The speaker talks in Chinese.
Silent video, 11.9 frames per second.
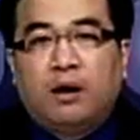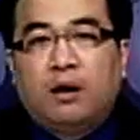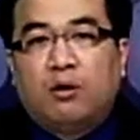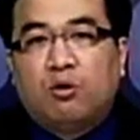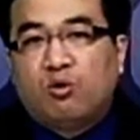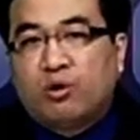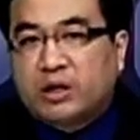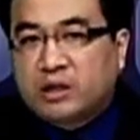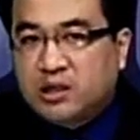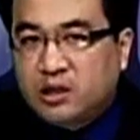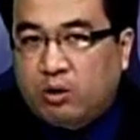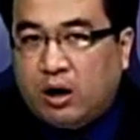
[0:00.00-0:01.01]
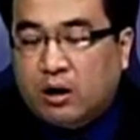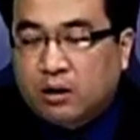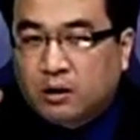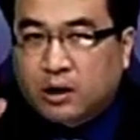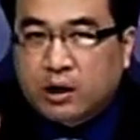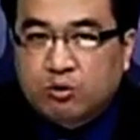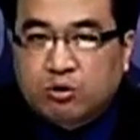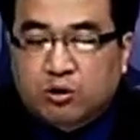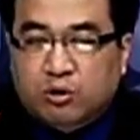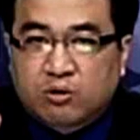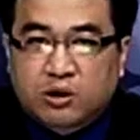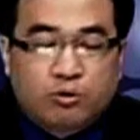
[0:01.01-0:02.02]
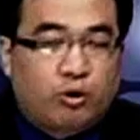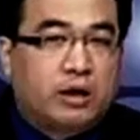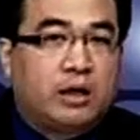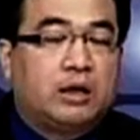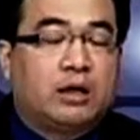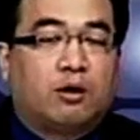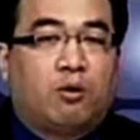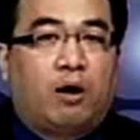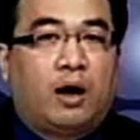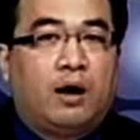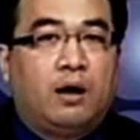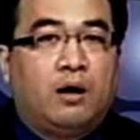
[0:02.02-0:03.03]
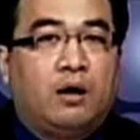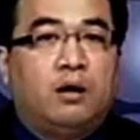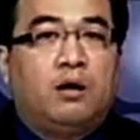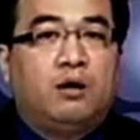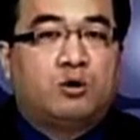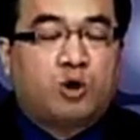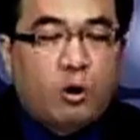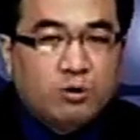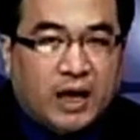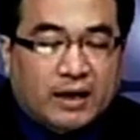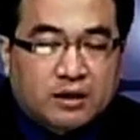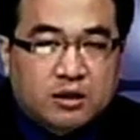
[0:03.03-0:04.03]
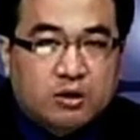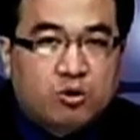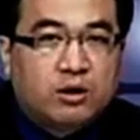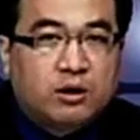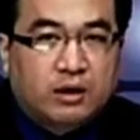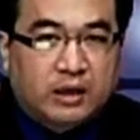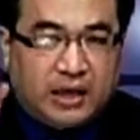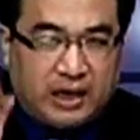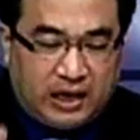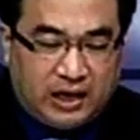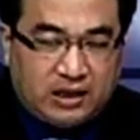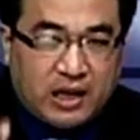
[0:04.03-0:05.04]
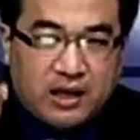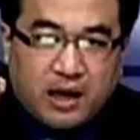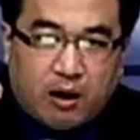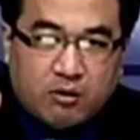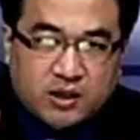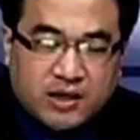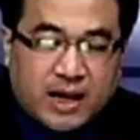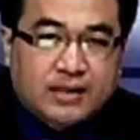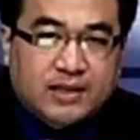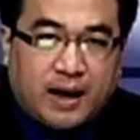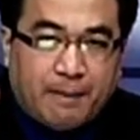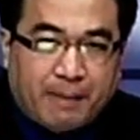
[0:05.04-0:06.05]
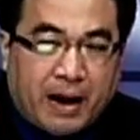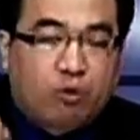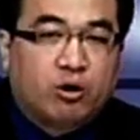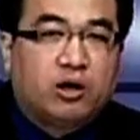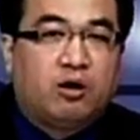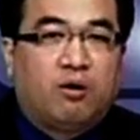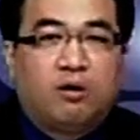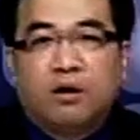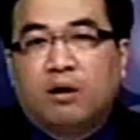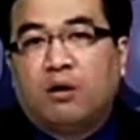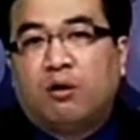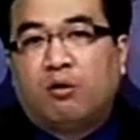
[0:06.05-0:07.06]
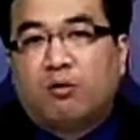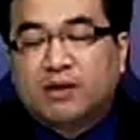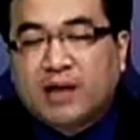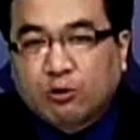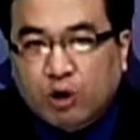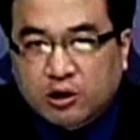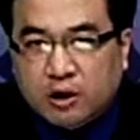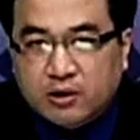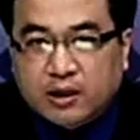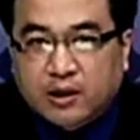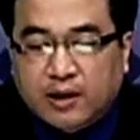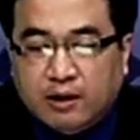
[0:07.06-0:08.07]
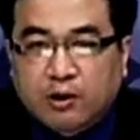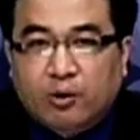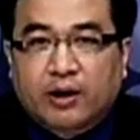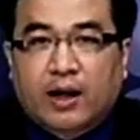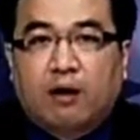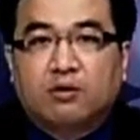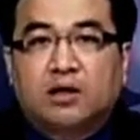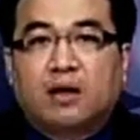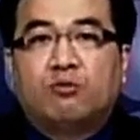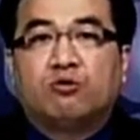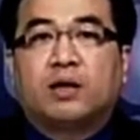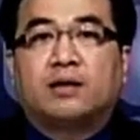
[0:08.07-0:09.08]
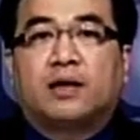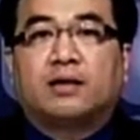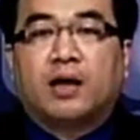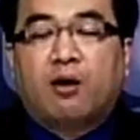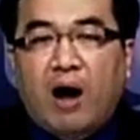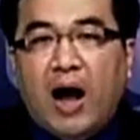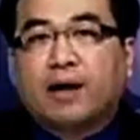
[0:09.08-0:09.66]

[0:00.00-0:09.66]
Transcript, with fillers: 如果你希望停损从此远离你的话，中场的资讯你一定要善加把握利用。我们稍作休息，大家回到节目现场，谢谢各位。